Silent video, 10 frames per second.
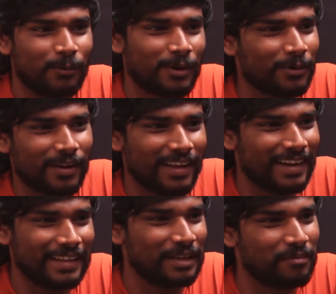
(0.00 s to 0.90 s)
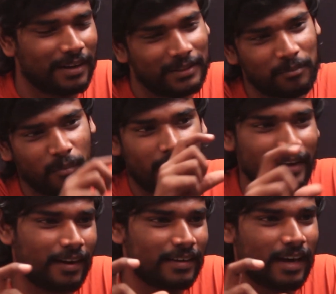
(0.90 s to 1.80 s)
விடக்கூடாது இந்த படத்தையும்
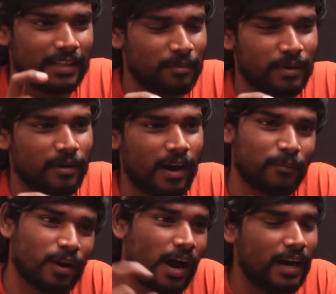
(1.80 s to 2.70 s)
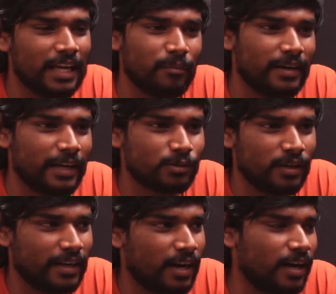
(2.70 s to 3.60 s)
பாய் காட்டினா அந்த மாதிரி அப்புறம் ஆலியா பட்டே
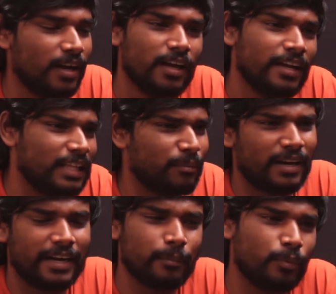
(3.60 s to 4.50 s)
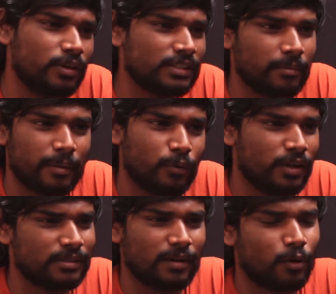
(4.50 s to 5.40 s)
சொல்லியிருக்காங்க இந்த மாதிரி நெப்போட்டிசம்
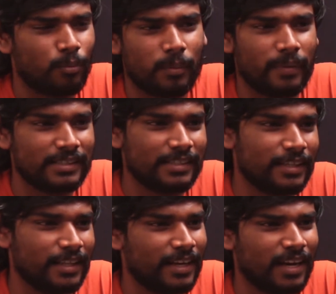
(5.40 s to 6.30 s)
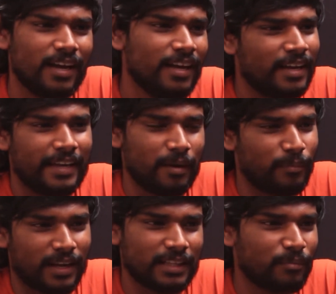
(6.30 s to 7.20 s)
நெப்போட்டிசம்லாம் ரொம்ப பேசிகிட்டு இருந்தீங்கன்னா
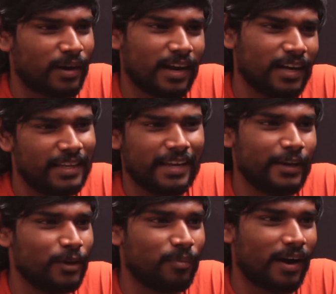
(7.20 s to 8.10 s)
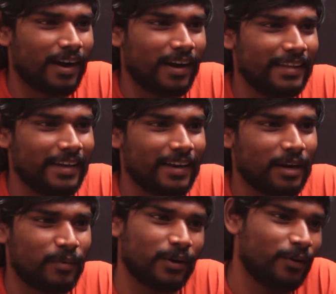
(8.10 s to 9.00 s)
என் படத்தை பார்க்காதீங்க என்னையும்
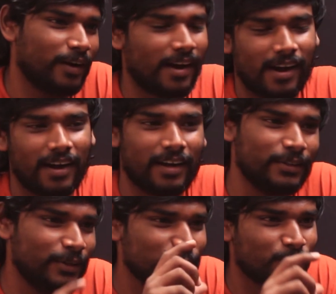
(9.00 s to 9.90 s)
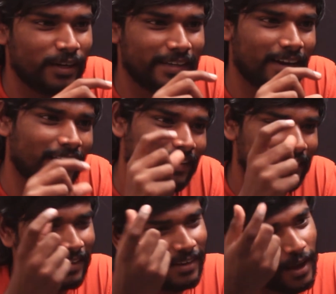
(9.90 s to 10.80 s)
பார்க்காதீங்கன்ற மாதிரி உடனே ஆஹா இதையும்
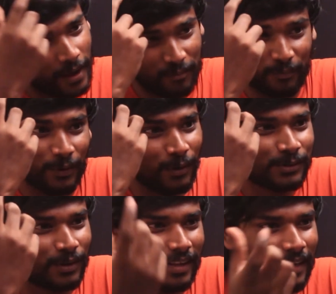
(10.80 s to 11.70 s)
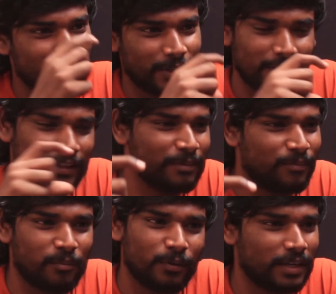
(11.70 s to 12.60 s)
சொல்லிட்டாங்கன்ட்டு எப்பயோ சொன்னதெல்லாம் தூக்கிட்டு வந்து
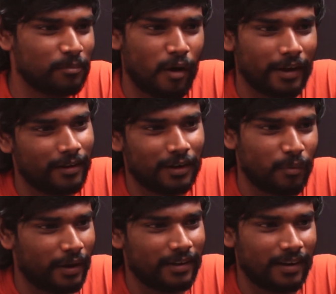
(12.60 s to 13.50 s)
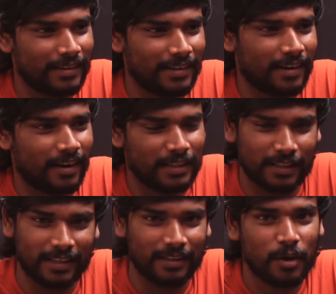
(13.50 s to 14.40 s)
இப்போ போட்டு பாய் காட் பாய் காட்டுன்றாங்க இந்த